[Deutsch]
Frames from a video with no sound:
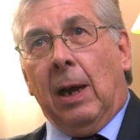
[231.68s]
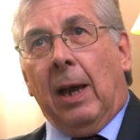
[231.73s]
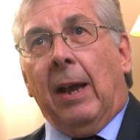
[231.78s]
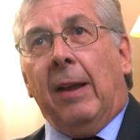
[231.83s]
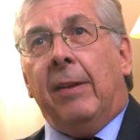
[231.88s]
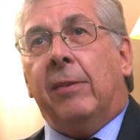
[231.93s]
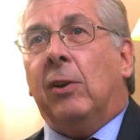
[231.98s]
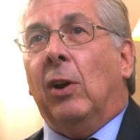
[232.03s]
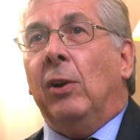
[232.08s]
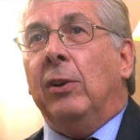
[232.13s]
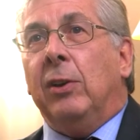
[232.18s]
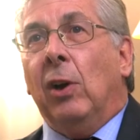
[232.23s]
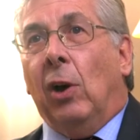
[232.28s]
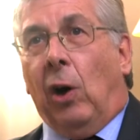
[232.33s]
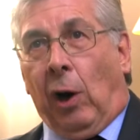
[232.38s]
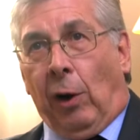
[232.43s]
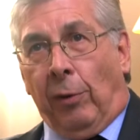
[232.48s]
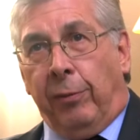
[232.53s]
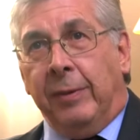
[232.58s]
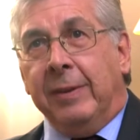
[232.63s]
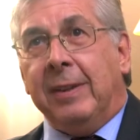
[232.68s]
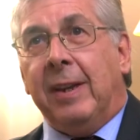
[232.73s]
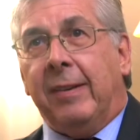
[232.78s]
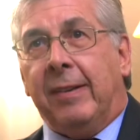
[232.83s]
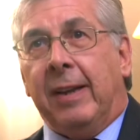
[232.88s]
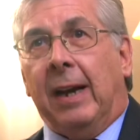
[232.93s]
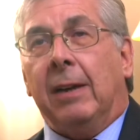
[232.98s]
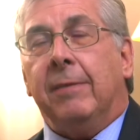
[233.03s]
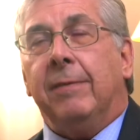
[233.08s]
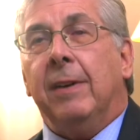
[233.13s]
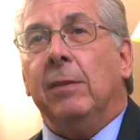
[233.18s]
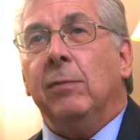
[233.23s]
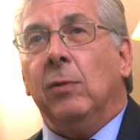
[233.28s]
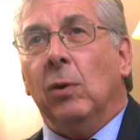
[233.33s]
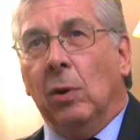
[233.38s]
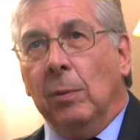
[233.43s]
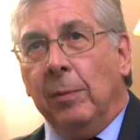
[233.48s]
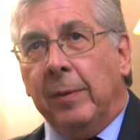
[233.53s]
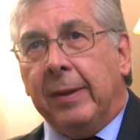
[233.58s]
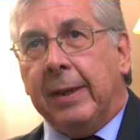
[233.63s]
Es könnte offen gesagt werden,
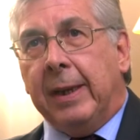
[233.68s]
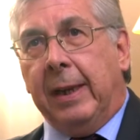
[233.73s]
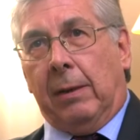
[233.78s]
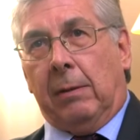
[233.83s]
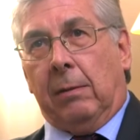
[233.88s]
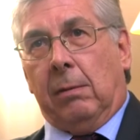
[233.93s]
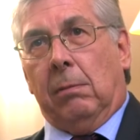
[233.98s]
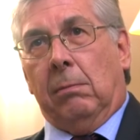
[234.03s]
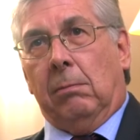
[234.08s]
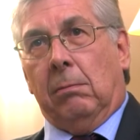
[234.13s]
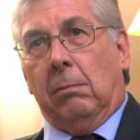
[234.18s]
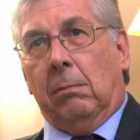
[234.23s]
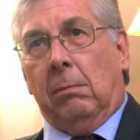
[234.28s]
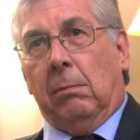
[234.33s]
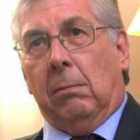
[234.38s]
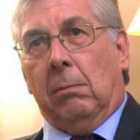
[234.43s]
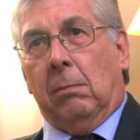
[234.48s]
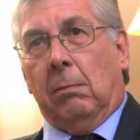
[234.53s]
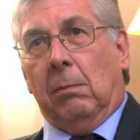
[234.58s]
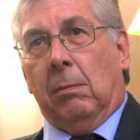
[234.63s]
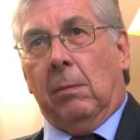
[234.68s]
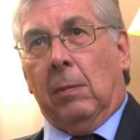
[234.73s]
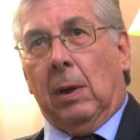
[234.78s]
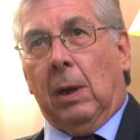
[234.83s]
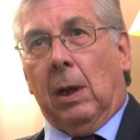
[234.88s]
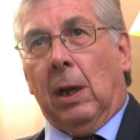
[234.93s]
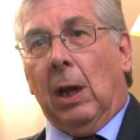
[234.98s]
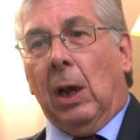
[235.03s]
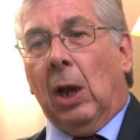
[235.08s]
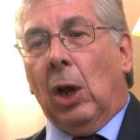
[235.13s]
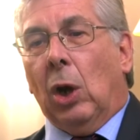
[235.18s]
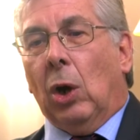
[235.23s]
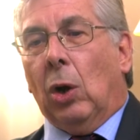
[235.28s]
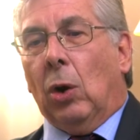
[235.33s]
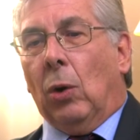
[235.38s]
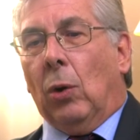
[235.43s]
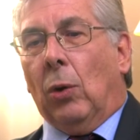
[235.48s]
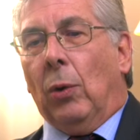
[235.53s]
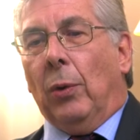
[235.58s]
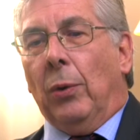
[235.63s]
worum es geht.
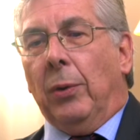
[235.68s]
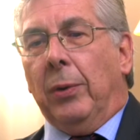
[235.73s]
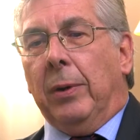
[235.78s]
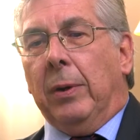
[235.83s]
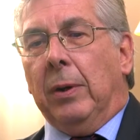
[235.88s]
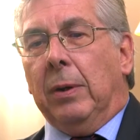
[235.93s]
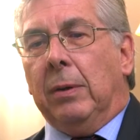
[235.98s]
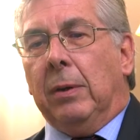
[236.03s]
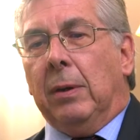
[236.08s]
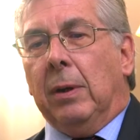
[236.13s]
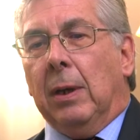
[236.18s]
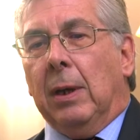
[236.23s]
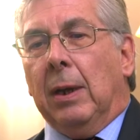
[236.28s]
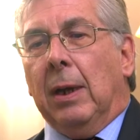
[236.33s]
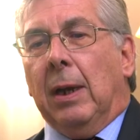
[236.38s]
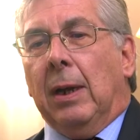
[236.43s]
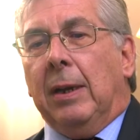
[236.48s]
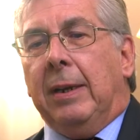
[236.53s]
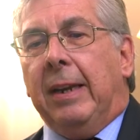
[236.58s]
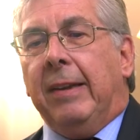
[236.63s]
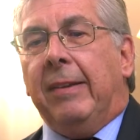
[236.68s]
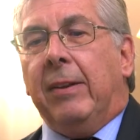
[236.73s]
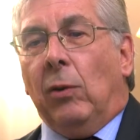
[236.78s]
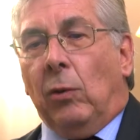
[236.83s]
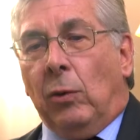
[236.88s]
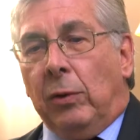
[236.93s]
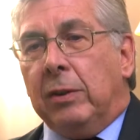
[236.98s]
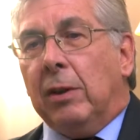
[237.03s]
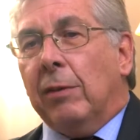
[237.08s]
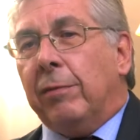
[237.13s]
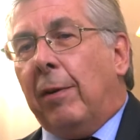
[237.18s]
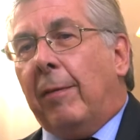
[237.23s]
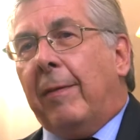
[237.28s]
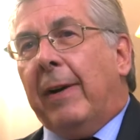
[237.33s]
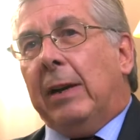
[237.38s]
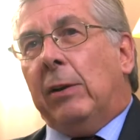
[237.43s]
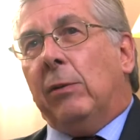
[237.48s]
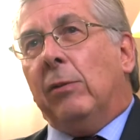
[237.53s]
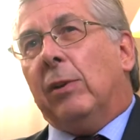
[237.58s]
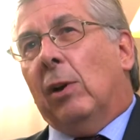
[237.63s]
Und dieser
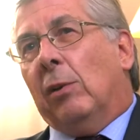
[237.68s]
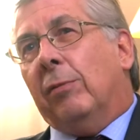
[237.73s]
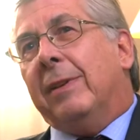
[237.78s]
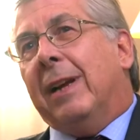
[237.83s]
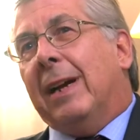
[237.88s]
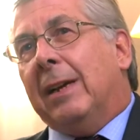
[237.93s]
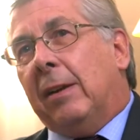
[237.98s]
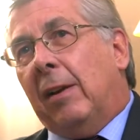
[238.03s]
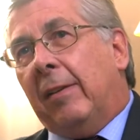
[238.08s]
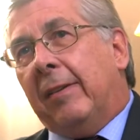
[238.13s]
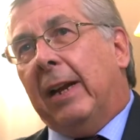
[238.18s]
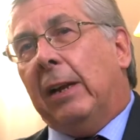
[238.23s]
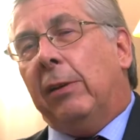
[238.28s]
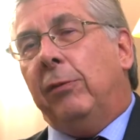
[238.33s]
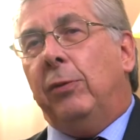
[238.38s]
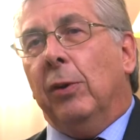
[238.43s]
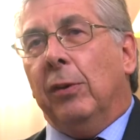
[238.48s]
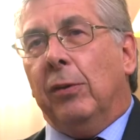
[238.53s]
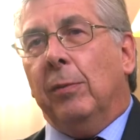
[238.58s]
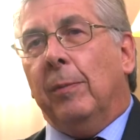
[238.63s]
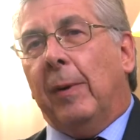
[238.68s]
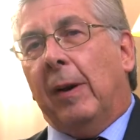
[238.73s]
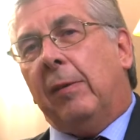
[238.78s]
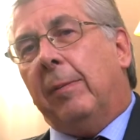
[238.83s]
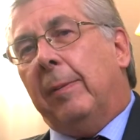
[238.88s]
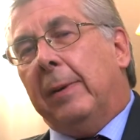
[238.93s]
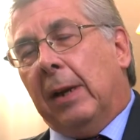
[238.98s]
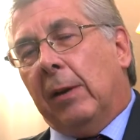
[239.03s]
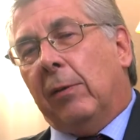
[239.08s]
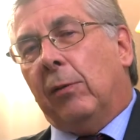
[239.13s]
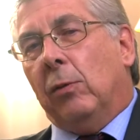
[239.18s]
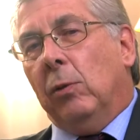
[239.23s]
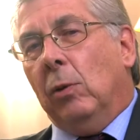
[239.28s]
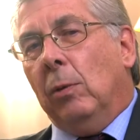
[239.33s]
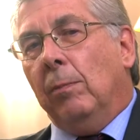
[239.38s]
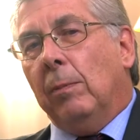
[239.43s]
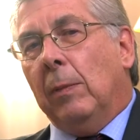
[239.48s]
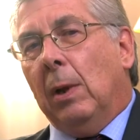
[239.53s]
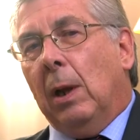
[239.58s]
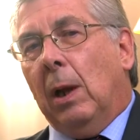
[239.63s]
Unterverwaltungsauftrag der Stadt führt zum Beispiel
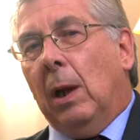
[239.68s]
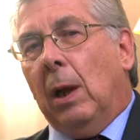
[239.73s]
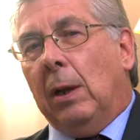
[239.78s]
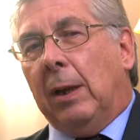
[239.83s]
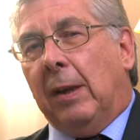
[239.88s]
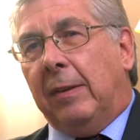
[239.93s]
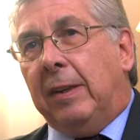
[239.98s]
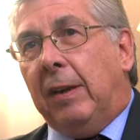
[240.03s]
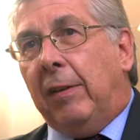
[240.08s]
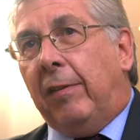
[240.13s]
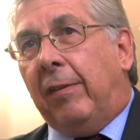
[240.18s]
dazu, dass die